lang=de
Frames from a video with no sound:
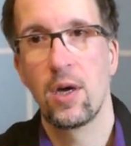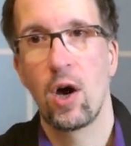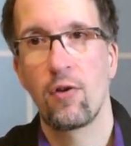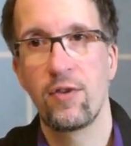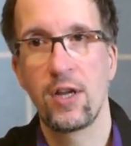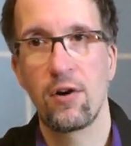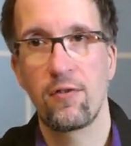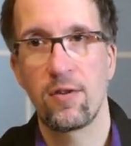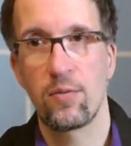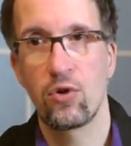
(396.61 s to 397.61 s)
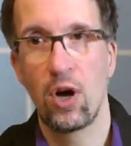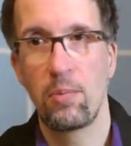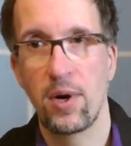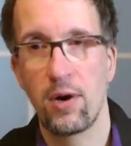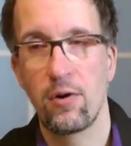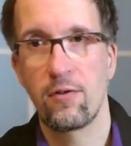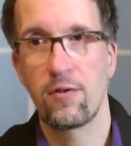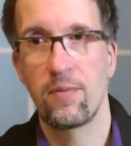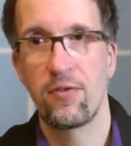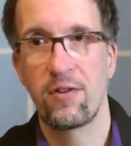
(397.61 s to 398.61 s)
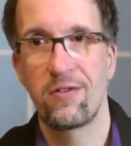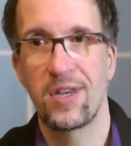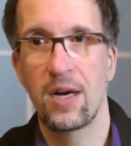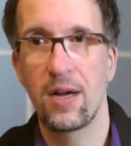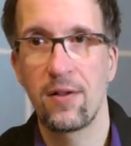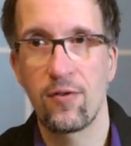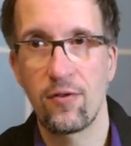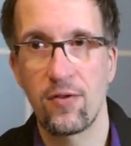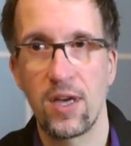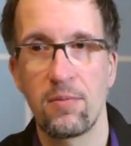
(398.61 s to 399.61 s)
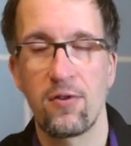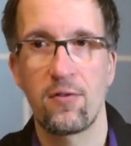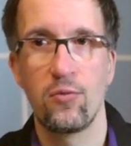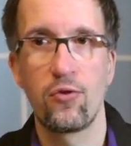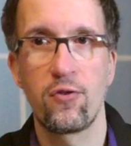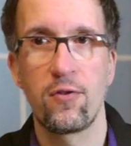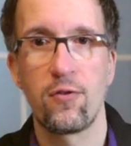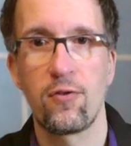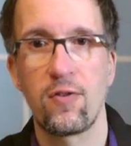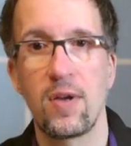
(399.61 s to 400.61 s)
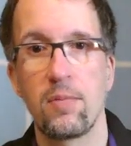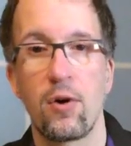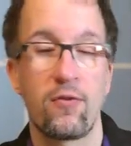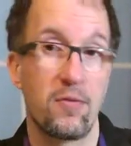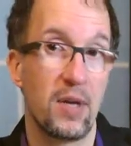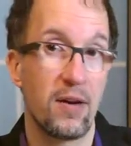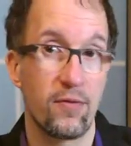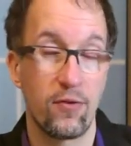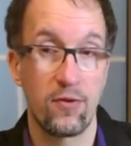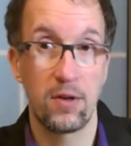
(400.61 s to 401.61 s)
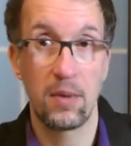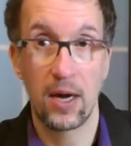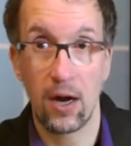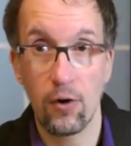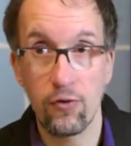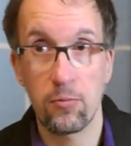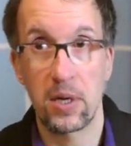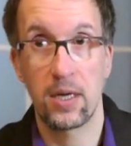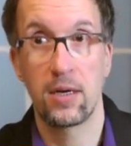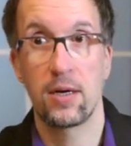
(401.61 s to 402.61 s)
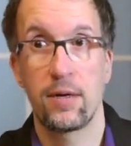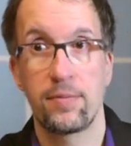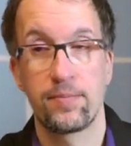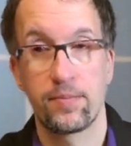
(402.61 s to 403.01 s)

auch wieder aus dem Körper, aus dem faszialen System, aus dem Muskelsystem, aus dem Nervensystem herausbringen kann.